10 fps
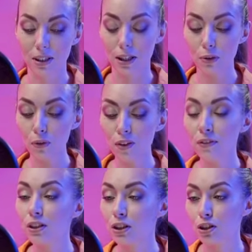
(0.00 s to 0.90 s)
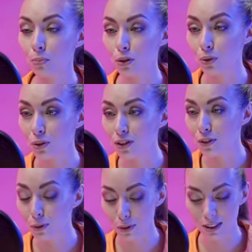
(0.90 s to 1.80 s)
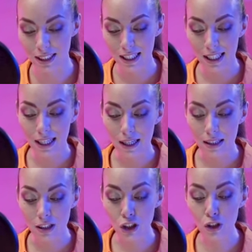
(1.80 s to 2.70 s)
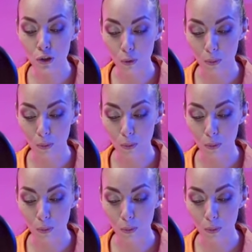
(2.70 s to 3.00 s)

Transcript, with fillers: Te cadono i tortellini quando li scoli e dice,